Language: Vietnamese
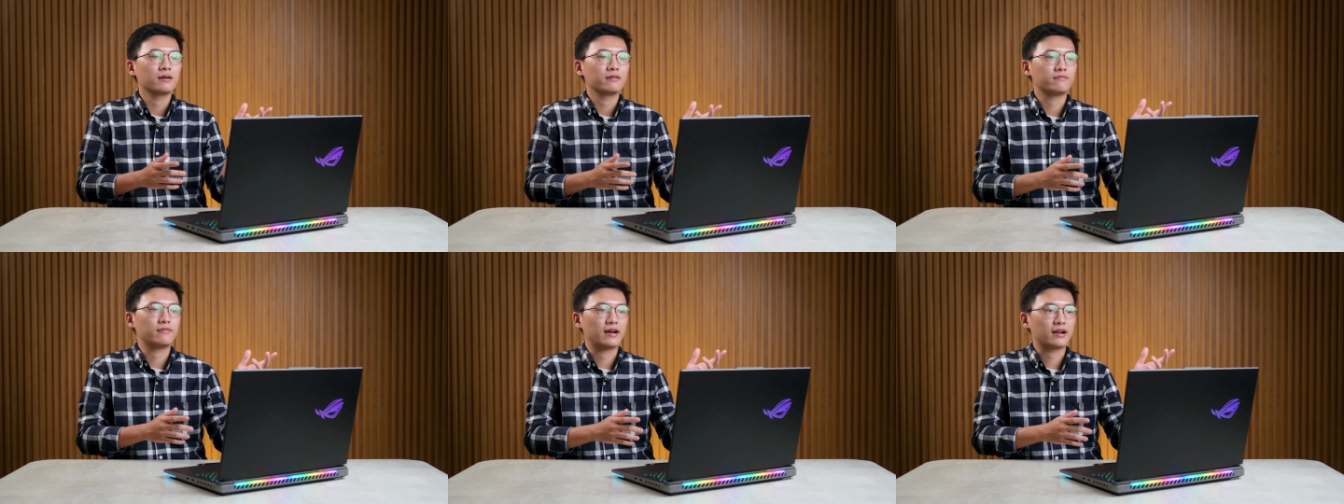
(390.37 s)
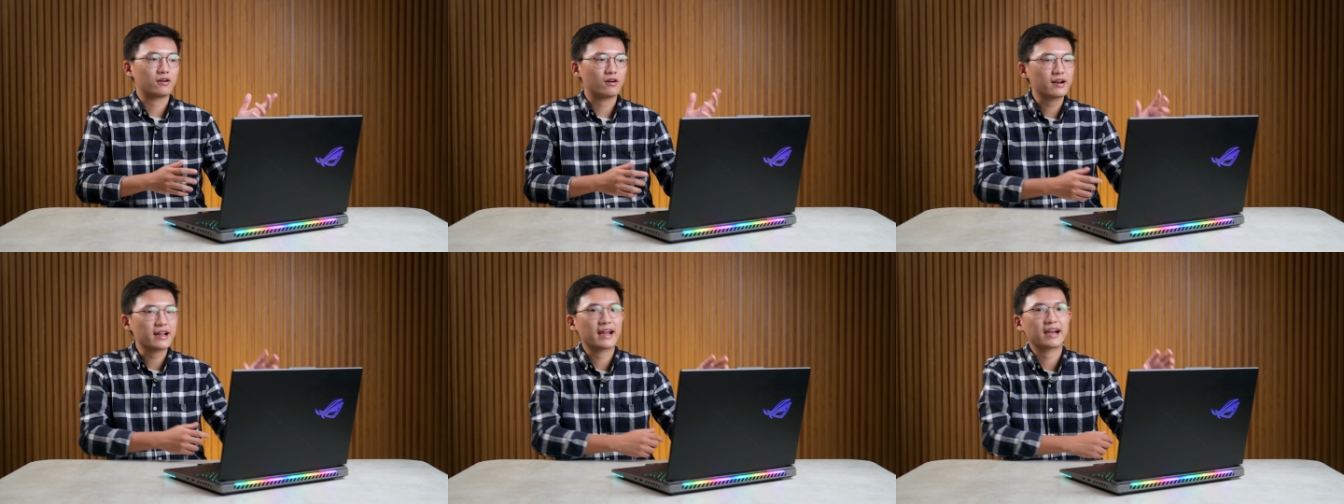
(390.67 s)
và
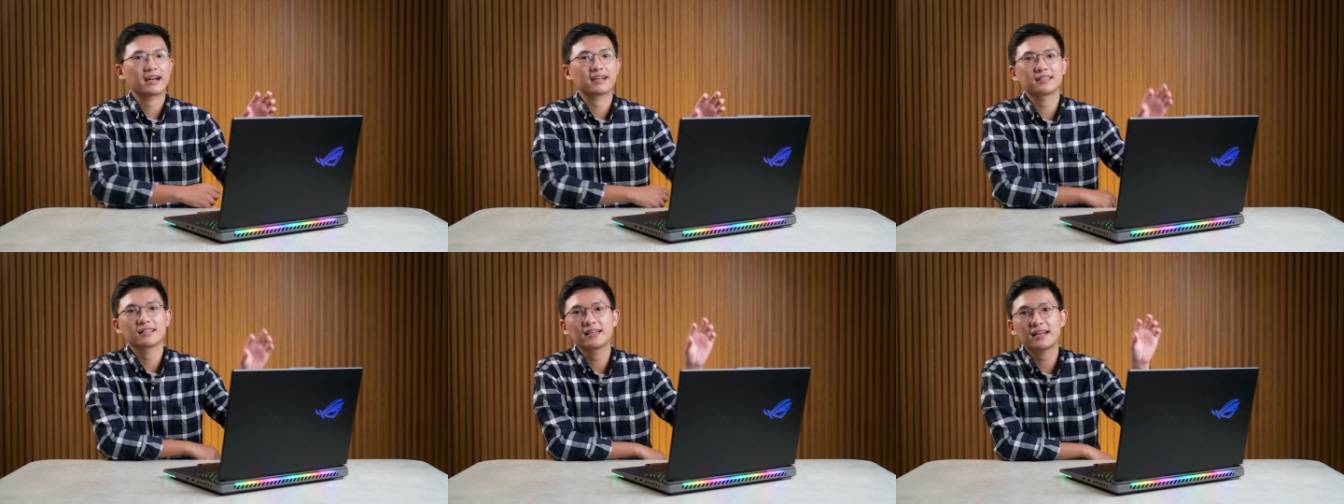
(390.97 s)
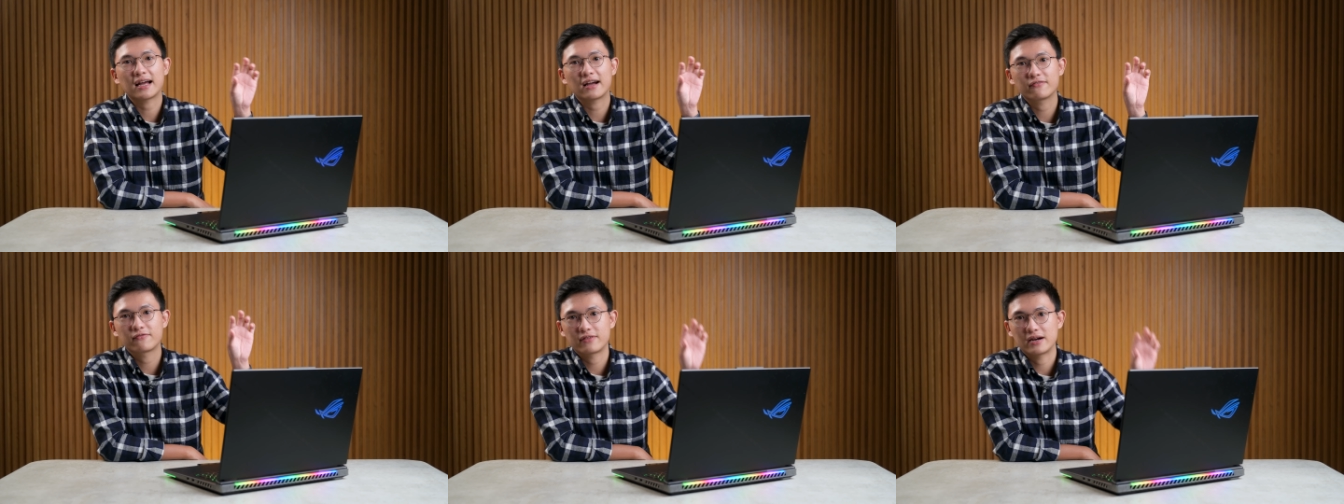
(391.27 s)
rõ ràng là cái tính
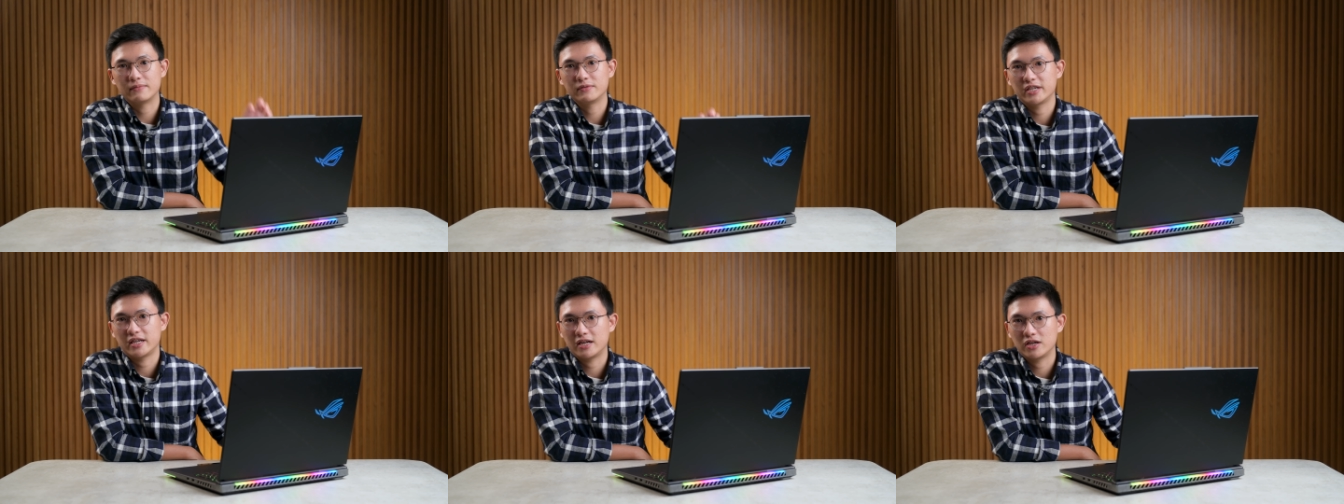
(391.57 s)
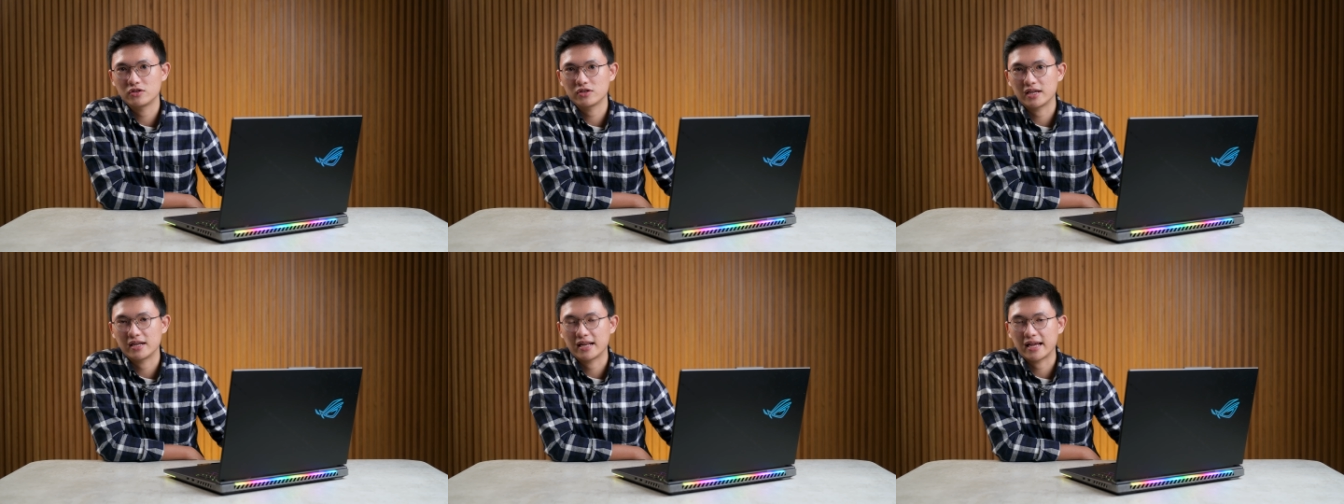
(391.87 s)
năng frame
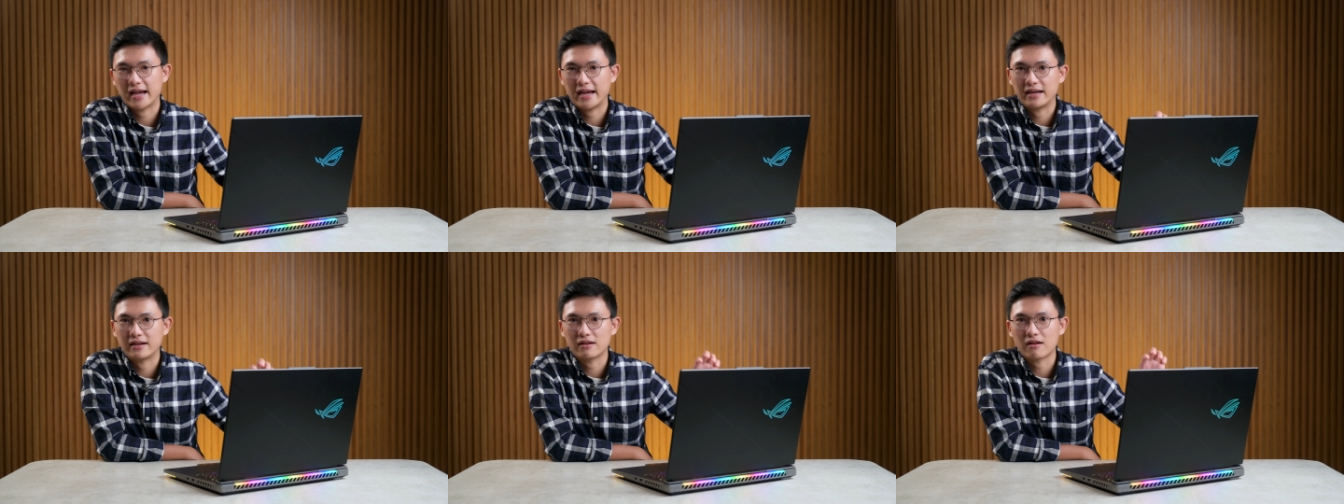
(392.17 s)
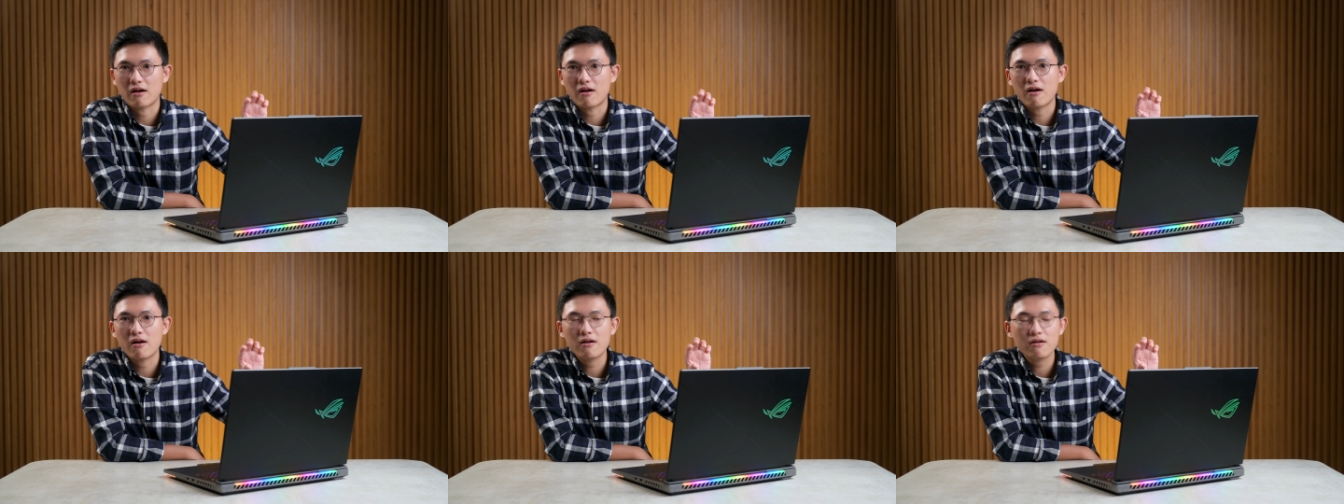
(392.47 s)
generation này
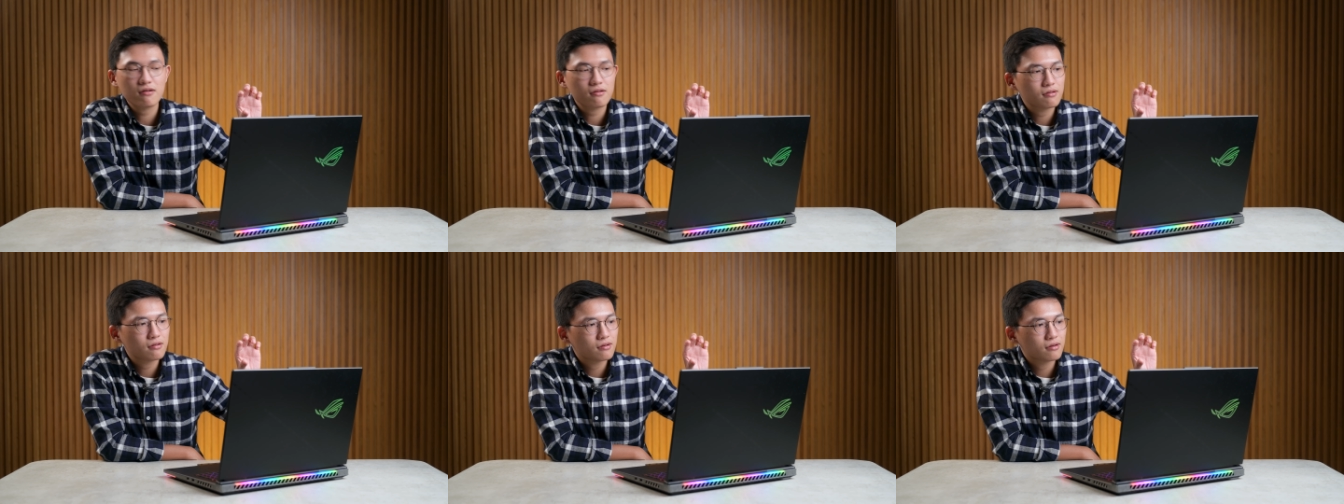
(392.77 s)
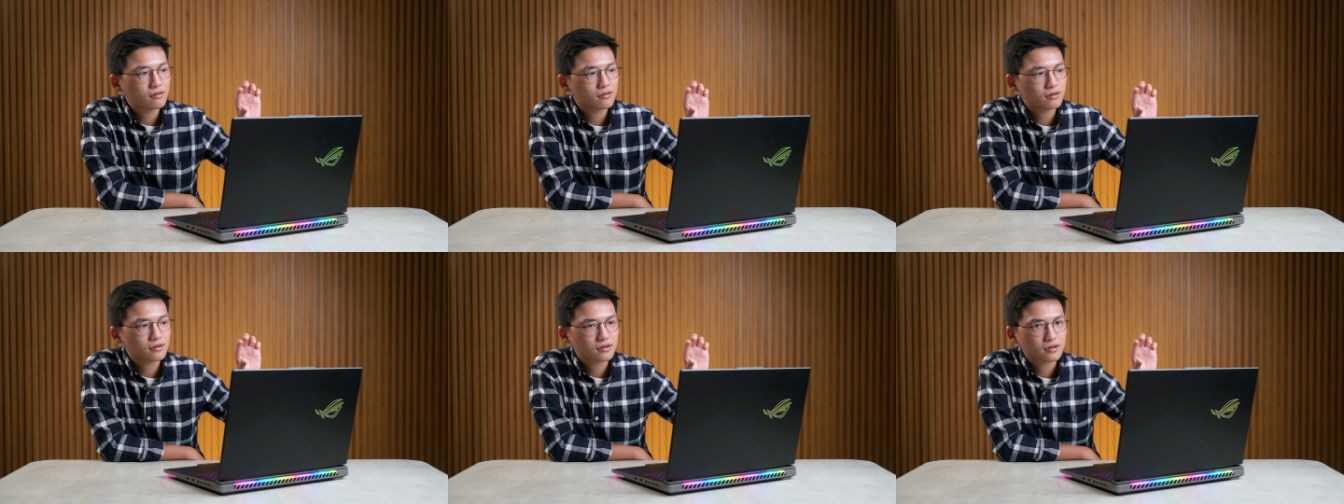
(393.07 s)
nó
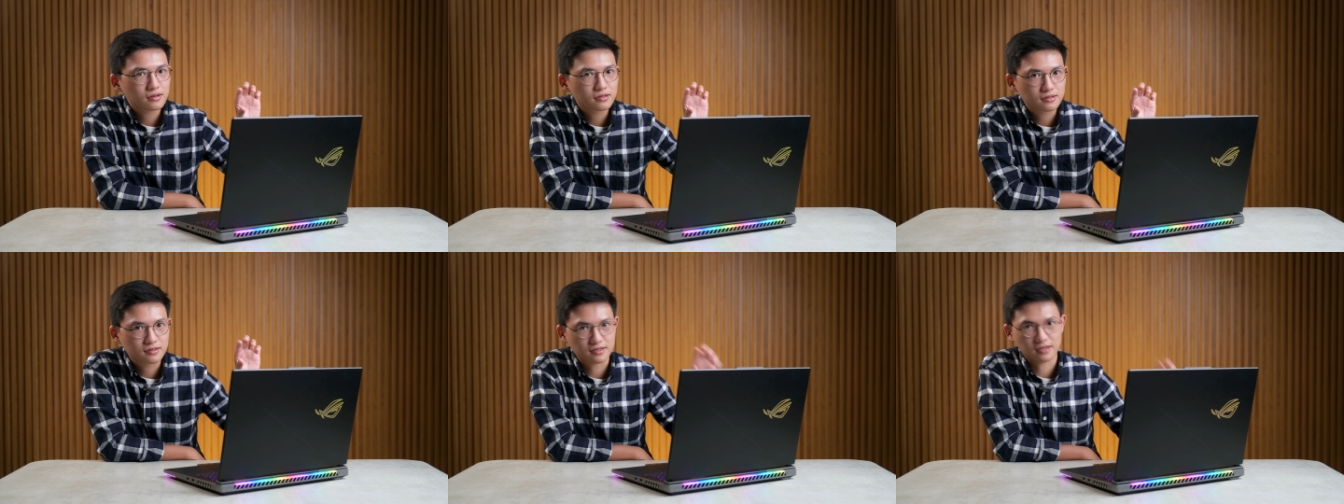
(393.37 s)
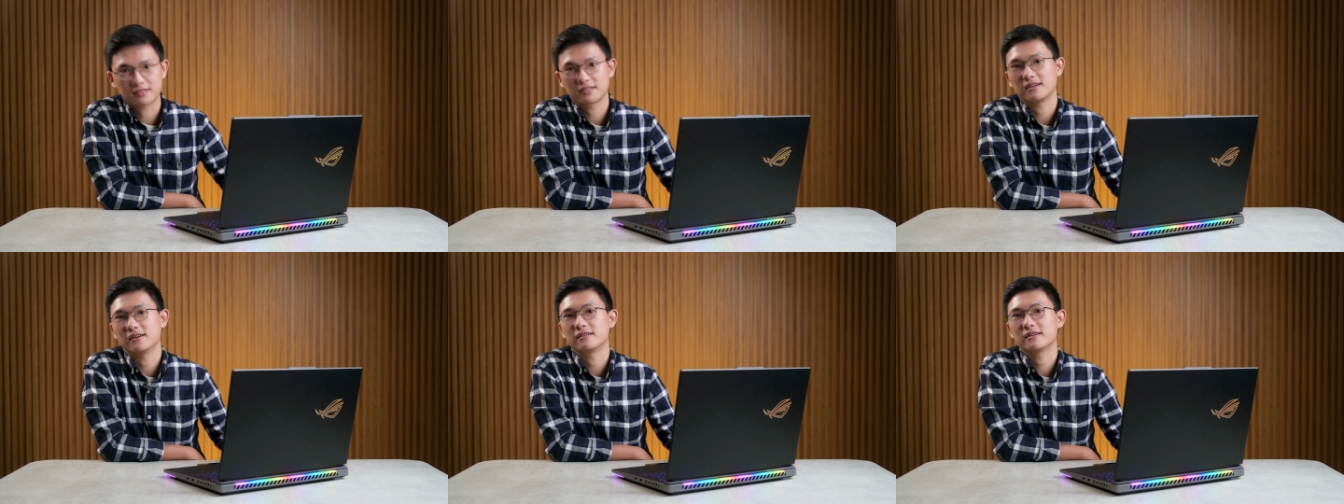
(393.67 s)

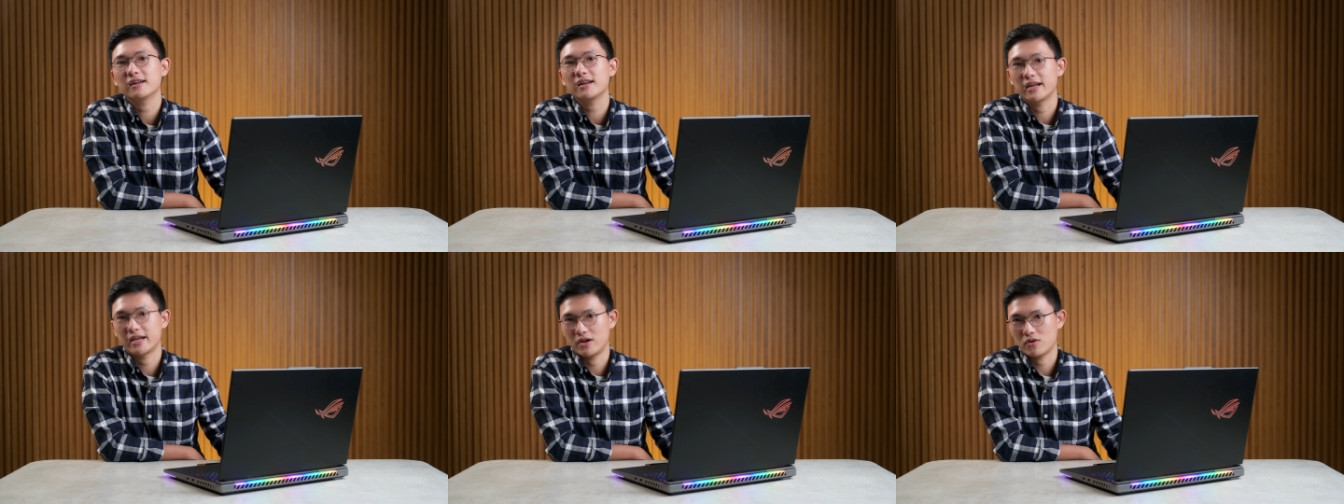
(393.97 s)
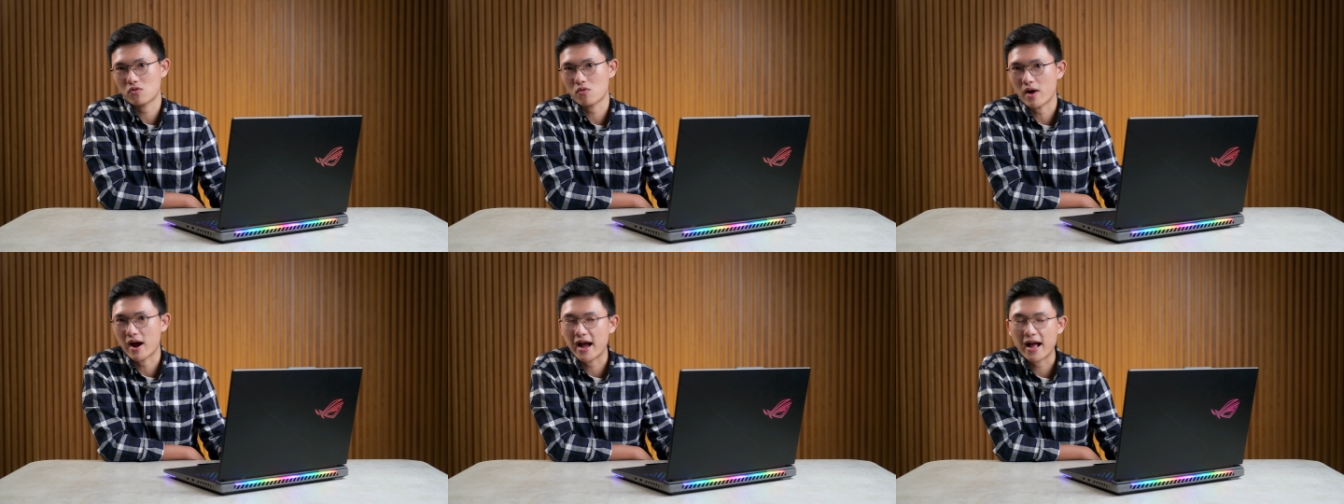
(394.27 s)
thực sự rất là hiệu
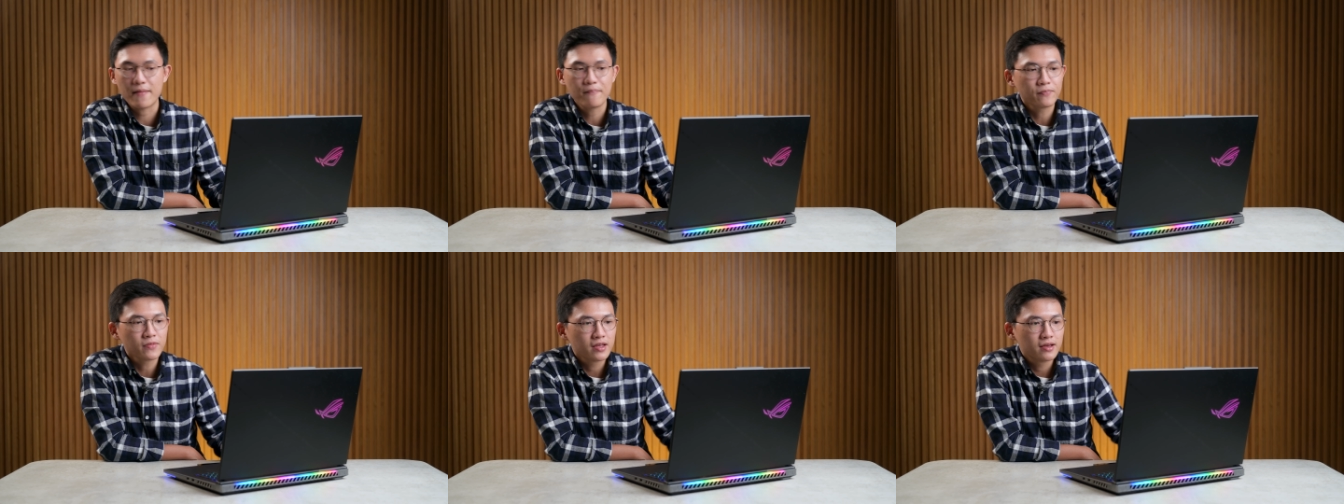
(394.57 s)
quả